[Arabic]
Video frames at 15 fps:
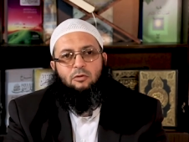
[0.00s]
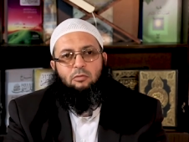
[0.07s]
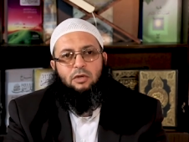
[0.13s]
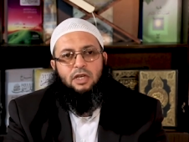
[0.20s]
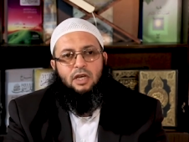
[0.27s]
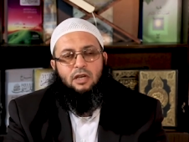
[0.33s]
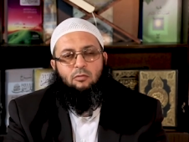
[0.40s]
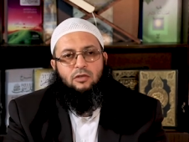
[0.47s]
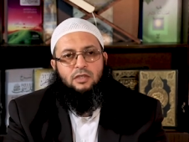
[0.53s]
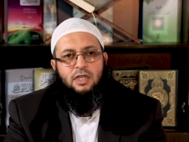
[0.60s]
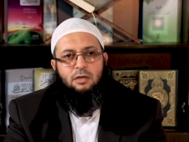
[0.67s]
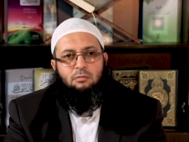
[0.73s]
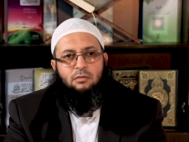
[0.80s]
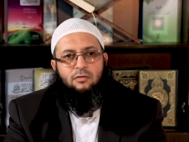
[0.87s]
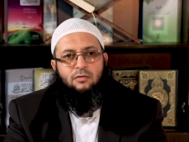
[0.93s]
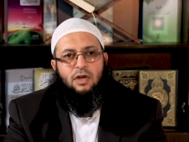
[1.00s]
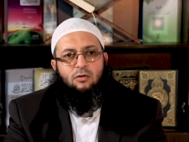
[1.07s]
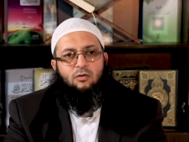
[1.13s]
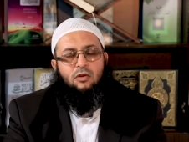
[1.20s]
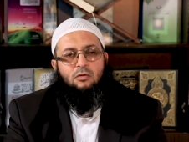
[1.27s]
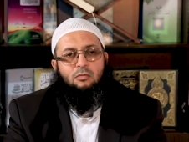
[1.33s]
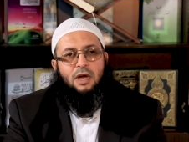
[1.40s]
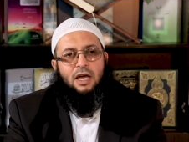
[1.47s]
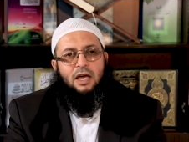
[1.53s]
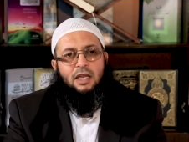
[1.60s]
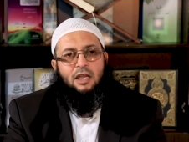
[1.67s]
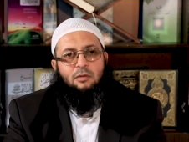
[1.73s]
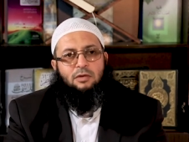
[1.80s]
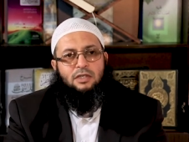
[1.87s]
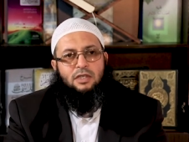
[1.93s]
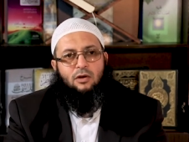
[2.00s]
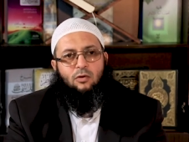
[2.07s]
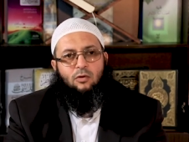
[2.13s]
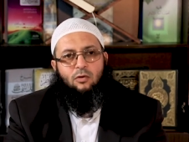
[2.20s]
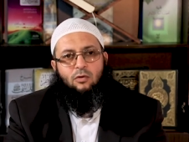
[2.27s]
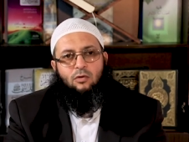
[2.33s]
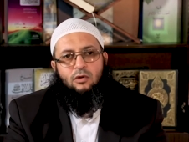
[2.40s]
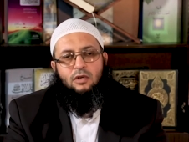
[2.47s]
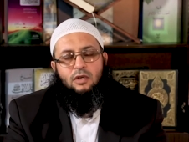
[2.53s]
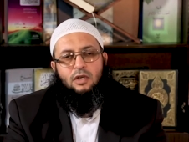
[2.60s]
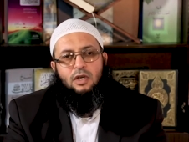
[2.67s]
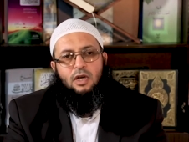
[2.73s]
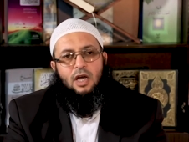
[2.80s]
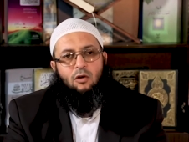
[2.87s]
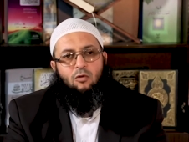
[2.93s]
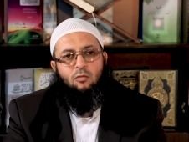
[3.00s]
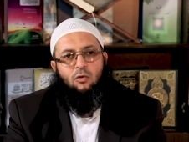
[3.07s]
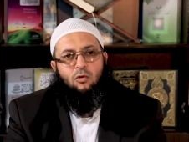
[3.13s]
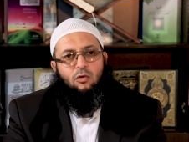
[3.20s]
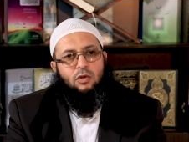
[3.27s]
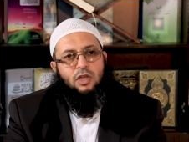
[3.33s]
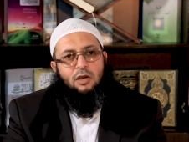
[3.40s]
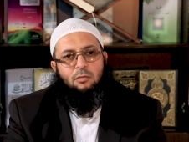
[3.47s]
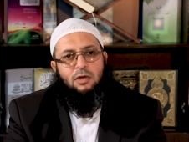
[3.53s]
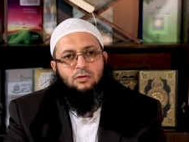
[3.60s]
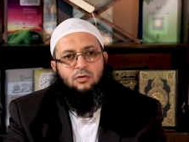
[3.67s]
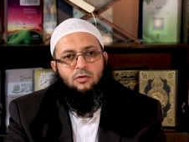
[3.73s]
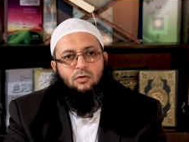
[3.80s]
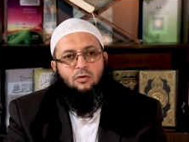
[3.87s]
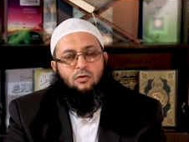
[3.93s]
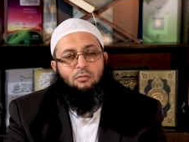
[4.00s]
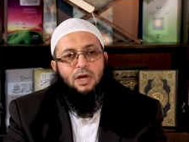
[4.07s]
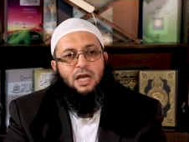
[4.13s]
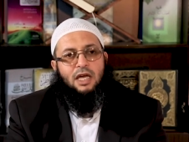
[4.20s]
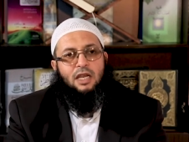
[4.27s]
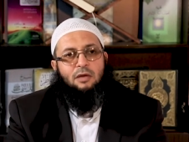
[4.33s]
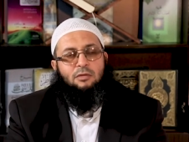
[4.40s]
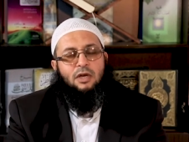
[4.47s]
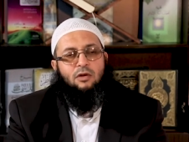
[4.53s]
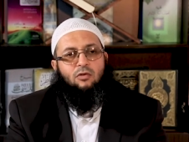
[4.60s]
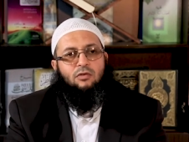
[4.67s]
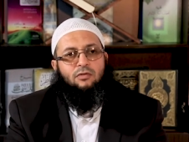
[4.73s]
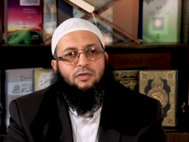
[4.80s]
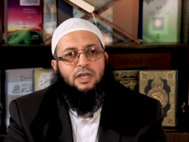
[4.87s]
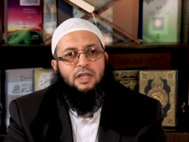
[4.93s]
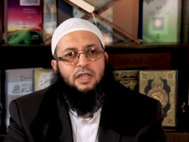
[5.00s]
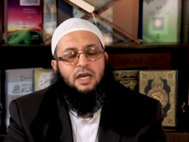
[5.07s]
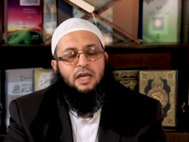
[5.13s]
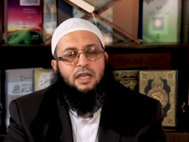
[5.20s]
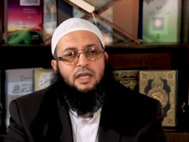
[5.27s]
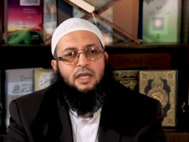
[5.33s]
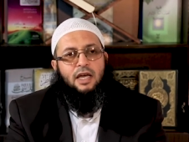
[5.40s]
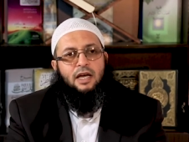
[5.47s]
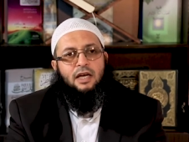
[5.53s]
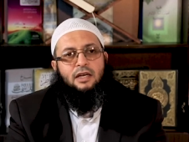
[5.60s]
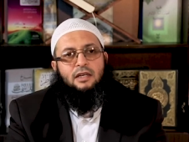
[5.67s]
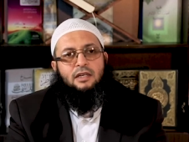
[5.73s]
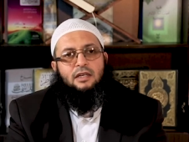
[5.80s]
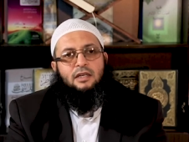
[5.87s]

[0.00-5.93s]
بالمسلم فكل ما لبسه قومه يلبسه ما لم يكن في ذلك